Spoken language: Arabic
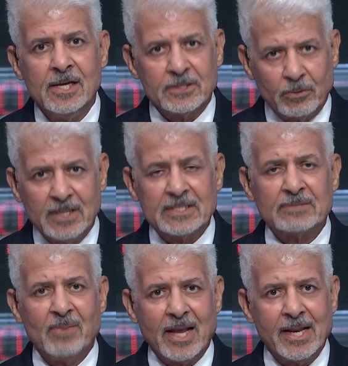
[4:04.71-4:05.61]
سويس
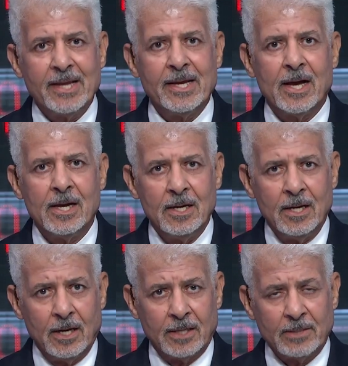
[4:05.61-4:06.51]
اسماعيليه
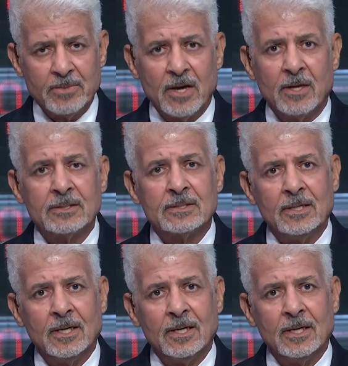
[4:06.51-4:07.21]
دمياط